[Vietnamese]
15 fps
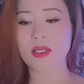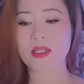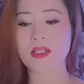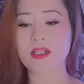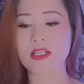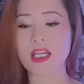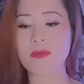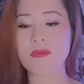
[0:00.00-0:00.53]

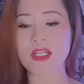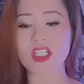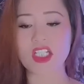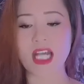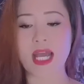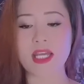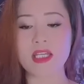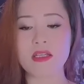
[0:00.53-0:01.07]
Người đi bên
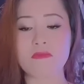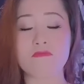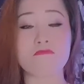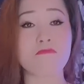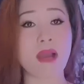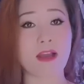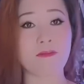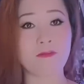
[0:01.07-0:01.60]
trái,
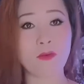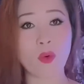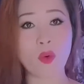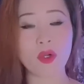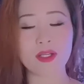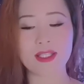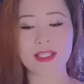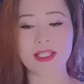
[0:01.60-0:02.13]
mặt
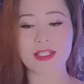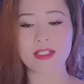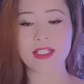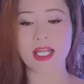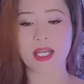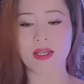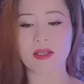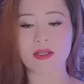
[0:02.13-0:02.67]
vuông, chữ
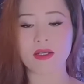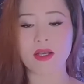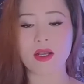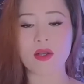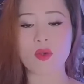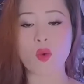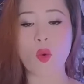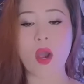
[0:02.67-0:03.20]
điền,
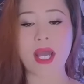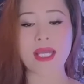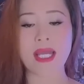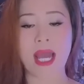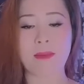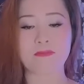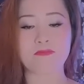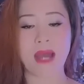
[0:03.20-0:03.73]
quai
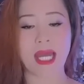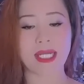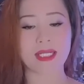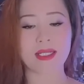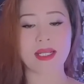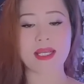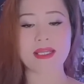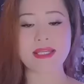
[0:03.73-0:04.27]
hàm
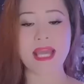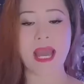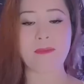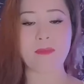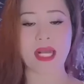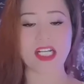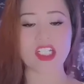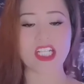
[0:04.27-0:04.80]
bạnh, da
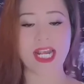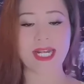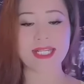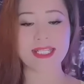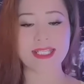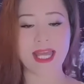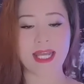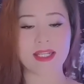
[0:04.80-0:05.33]
mặt trắng
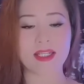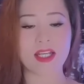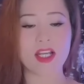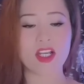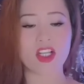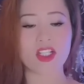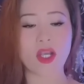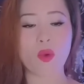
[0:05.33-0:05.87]
xanh,
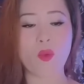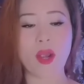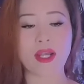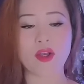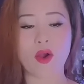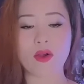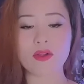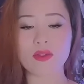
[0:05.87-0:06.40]
râu quai
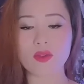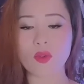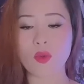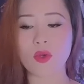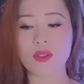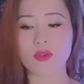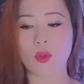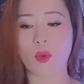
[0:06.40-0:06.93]
nón
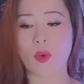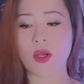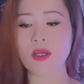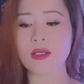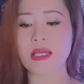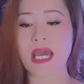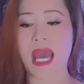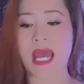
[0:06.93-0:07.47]
tua tủa,
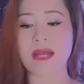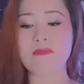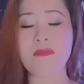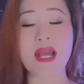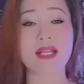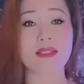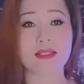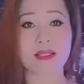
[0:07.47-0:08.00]
ánh
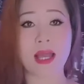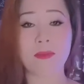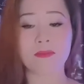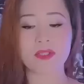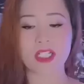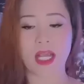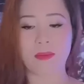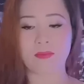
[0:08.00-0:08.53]
mắt
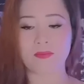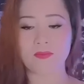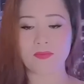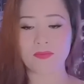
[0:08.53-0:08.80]
thâm trầm.